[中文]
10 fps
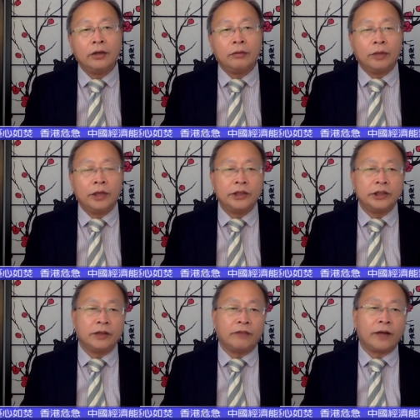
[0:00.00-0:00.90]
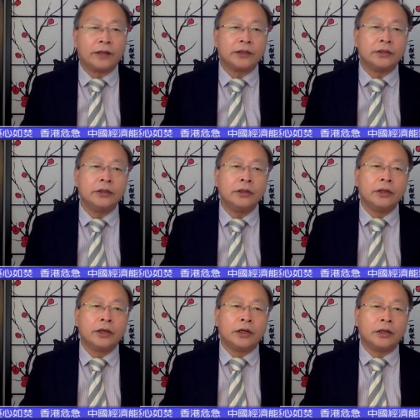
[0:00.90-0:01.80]
危机的发生，
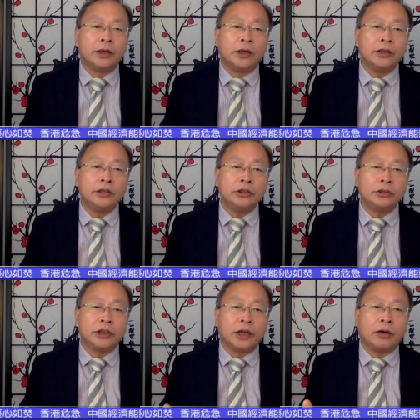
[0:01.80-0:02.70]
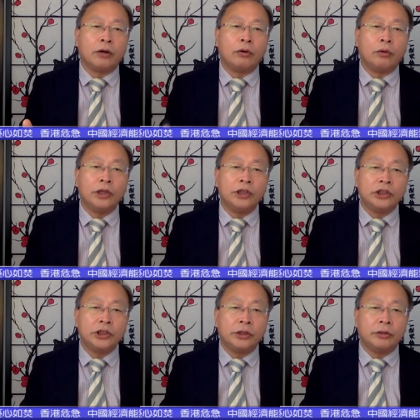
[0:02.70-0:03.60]
可能就像灰
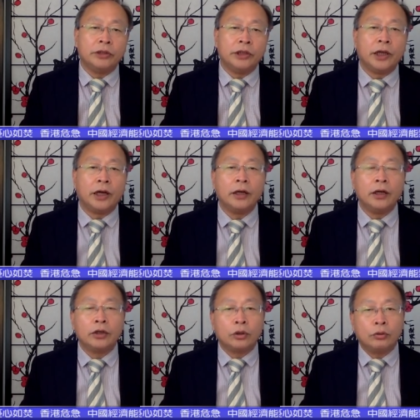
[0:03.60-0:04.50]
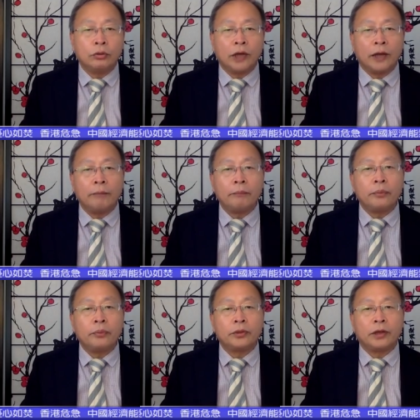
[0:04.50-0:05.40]
犀牛一样，突然
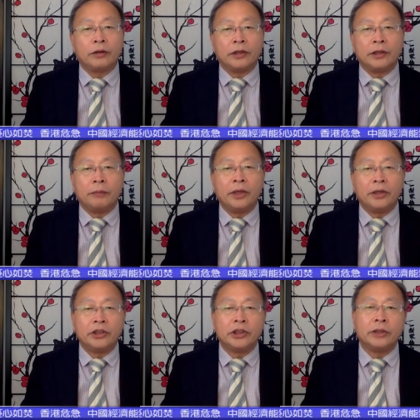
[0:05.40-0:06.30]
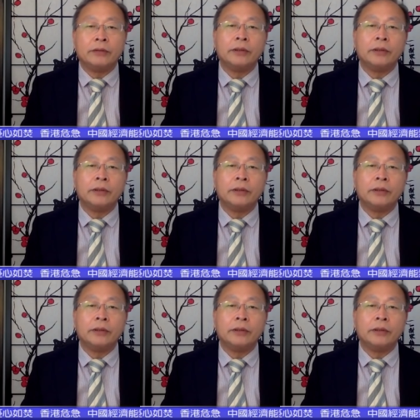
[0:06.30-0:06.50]
扑到你的面前。